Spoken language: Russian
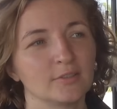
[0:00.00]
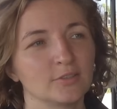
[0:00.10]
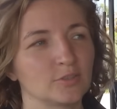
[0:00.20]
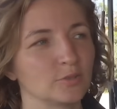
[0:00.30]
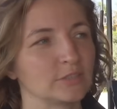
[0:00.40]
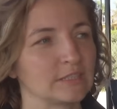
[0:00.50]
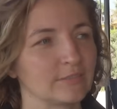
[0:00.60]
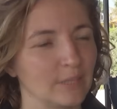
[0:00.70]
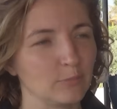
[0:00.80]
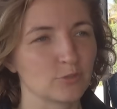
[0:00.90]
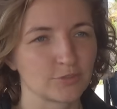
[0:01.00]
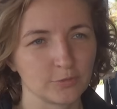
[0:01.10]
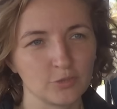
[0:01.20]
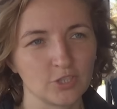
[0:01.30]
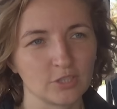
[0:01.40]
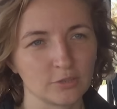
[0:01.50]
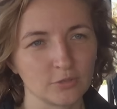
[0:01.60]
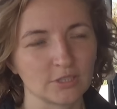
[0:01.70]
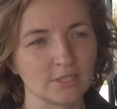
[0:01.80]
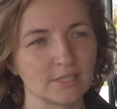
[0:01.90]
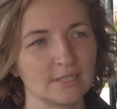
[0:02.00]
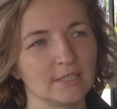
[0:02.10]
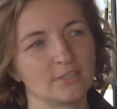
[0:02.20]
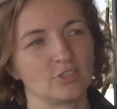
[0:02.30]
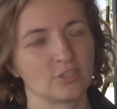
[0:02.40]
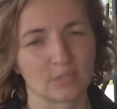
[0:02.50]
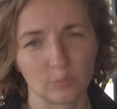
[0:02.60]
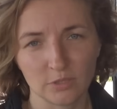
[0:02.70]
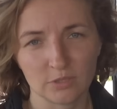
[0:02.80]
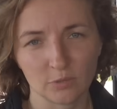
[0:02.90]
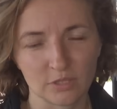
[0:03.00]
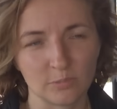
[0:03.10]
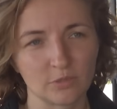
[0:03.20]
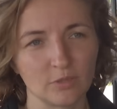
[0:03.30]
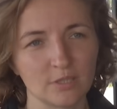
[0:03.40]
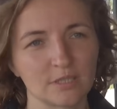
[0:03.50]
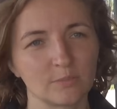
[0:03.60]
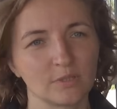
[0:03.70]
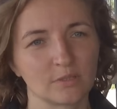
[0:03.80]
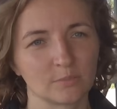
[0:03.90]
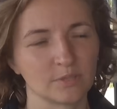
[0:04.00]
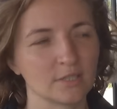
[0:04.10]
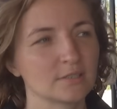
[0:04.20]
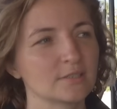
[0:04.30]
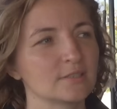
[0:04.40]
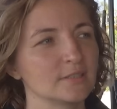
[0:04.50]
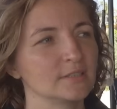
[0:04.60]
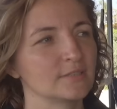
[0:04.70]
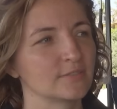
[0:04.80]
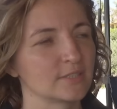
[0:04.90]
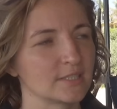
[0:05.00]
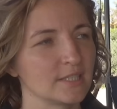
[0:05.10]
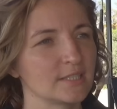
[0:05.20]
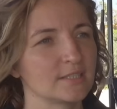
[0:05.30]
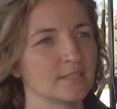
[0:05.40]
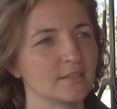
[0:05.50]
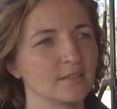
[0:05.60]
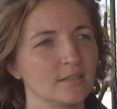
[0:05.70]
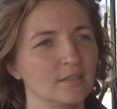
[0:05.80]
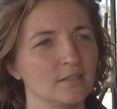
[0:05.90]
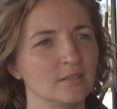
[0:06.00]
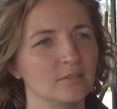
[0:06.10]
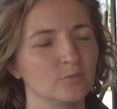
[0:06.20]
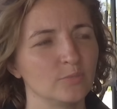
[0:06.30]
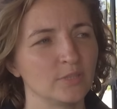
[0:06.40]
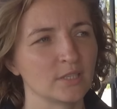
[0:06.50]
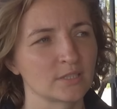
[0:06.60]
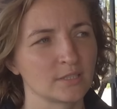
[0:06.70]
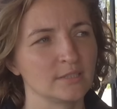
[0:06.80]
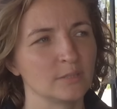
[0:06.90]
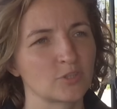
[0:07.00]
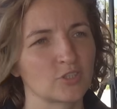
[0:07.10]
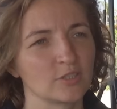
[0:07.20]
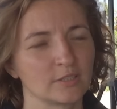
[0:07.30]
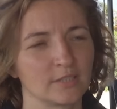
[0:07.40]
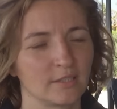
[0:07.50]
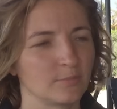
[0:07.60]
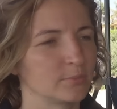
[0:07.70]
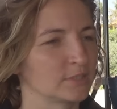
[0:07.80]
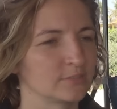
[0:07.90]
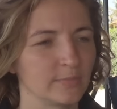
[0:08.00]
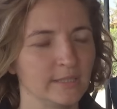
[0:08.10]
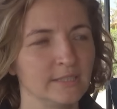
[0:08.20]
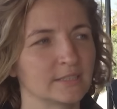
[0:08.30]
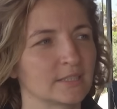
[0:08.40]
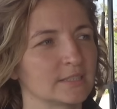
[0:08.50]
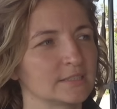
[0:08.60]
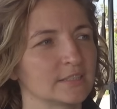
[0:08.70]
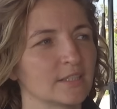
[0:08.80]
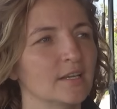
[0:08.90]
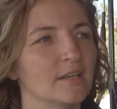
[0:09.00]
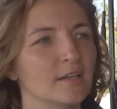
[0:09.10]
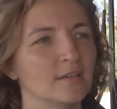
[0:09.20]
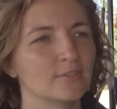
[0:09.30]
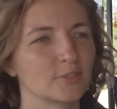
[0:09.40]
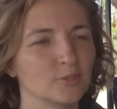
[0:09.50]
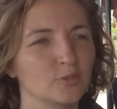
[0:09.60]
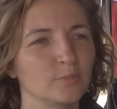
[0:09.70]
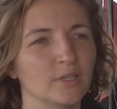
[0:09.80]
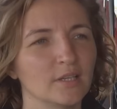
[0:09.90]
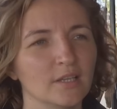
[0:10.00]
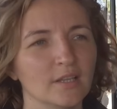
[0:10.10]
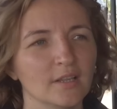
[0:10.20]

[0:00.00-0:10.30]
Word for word: То есть он за это время уже выучил русский язык и сейчас работает с русскими туристами, как бы, да, делает фотосессии. И у меня с родителями жил, когда я была там в больницах разных, в роддоме.